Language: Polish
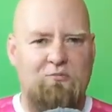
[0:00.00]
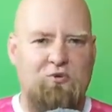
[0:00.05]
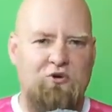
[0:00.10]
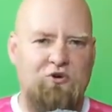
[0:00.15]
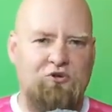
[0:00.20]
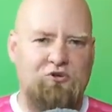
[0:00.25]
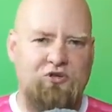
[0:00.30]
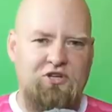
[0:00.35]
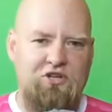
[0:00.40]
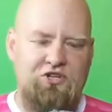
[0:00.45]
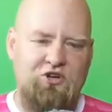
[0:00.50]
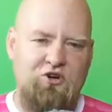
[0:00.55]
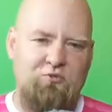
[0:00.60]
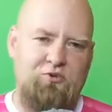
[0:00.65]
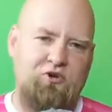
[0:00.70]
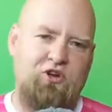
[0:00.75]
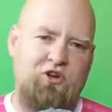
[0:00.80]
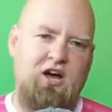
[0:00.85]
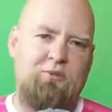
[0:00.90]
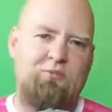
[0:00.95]
punktu naszego
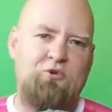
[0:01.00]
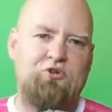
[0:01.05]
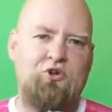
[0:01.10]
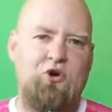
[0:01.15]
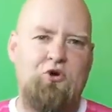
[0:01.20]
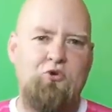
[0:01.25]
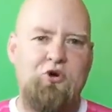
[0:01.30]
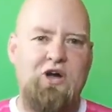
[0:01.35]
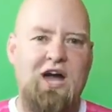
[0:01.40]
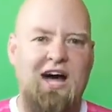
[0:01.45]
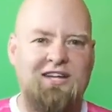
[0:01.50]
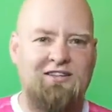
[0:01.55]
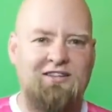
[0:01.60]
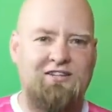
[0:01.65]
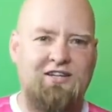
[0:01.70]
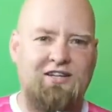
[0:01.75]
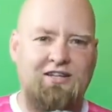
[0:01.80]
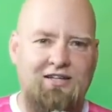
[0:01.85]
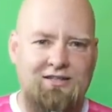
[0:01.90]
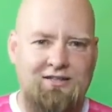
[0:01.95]
programu, do
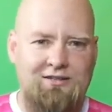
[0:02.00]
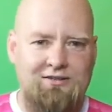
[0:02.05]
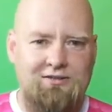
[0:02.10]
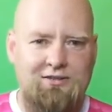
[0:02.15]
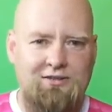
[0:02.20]
Ugandy,